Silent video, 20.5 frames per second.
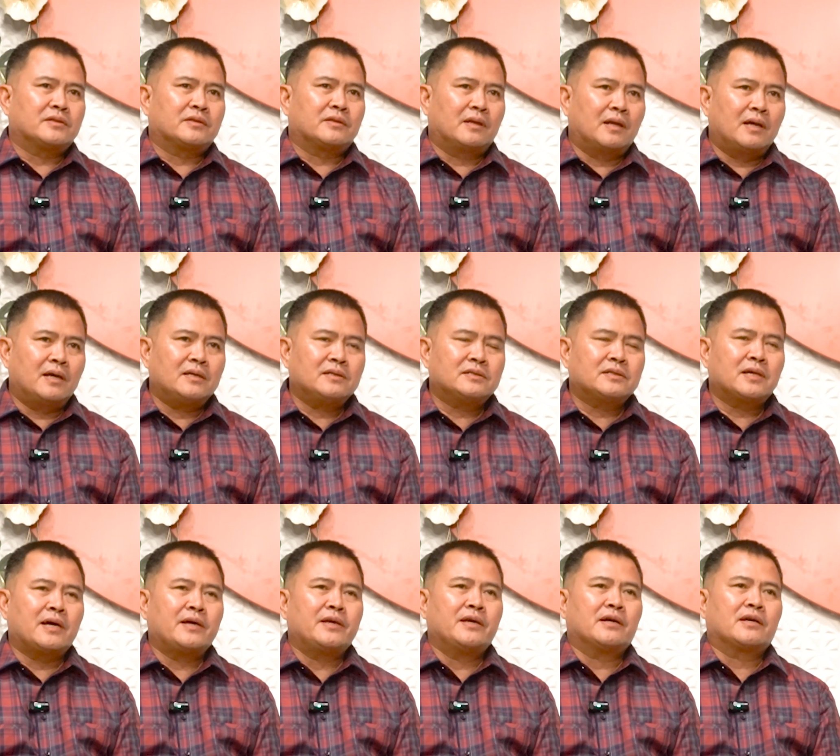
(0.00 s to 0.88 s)
setelah
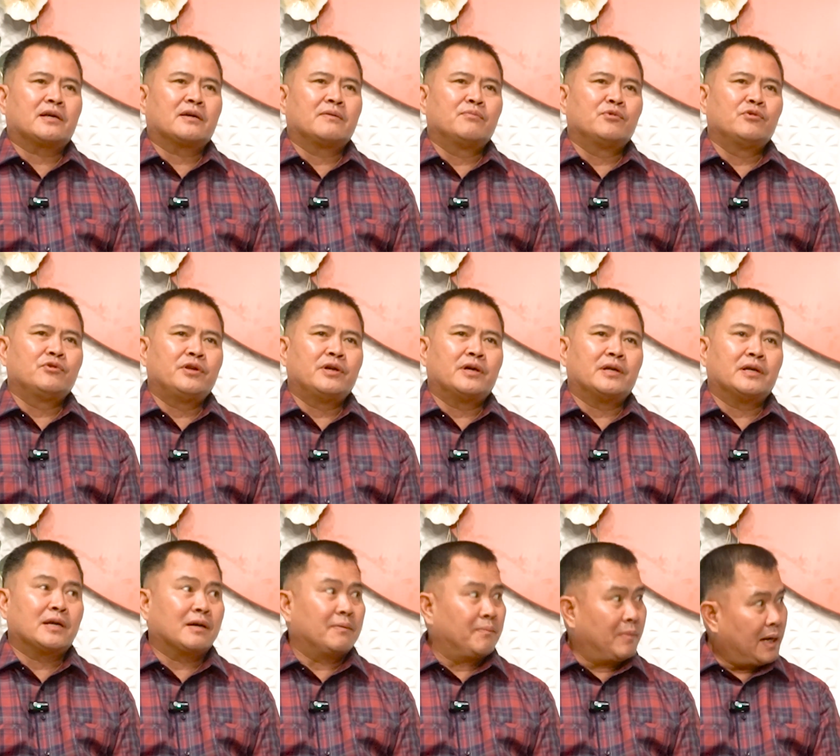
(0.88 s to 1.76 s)
saya
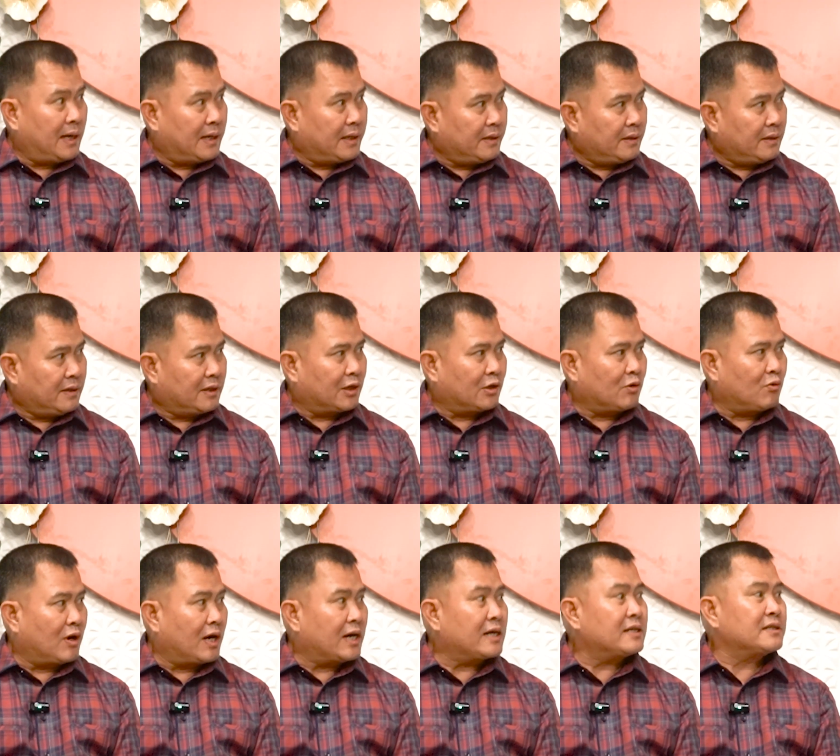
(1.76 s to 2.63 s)
kemudian kembali ke
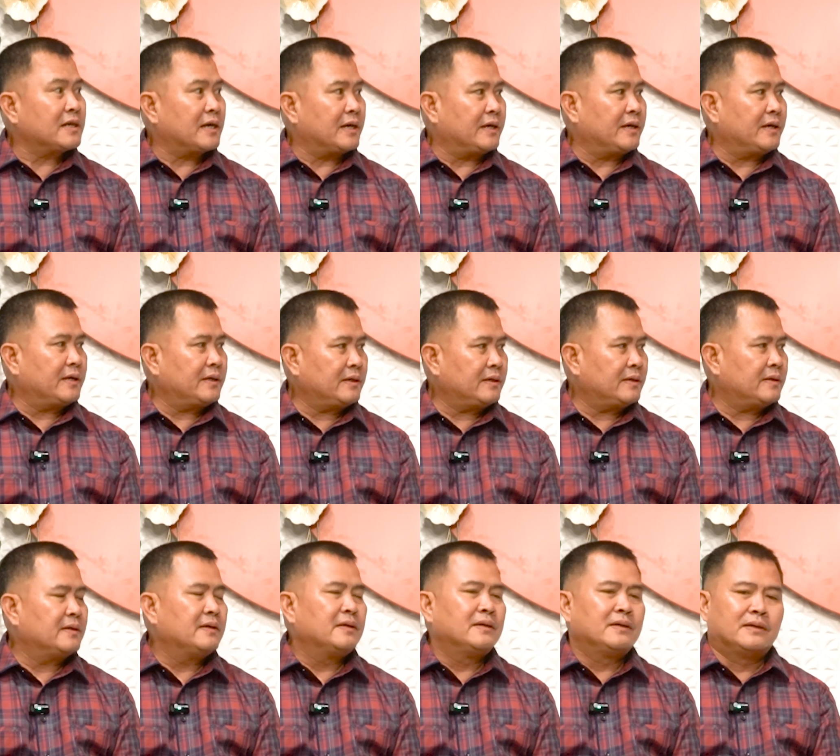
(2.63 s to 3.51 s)
ruangan saya,
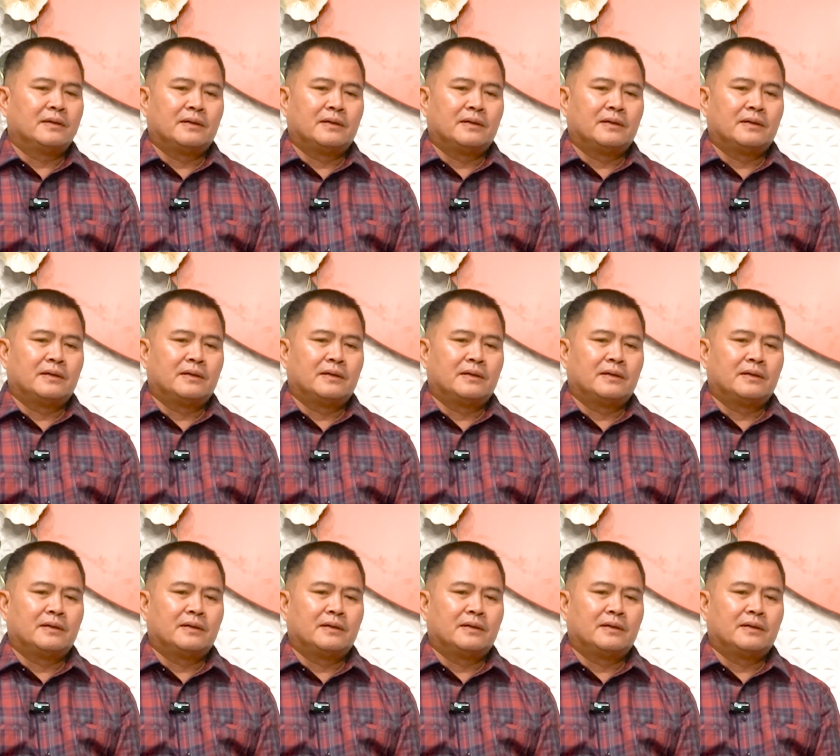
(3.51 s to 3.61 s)
hmm.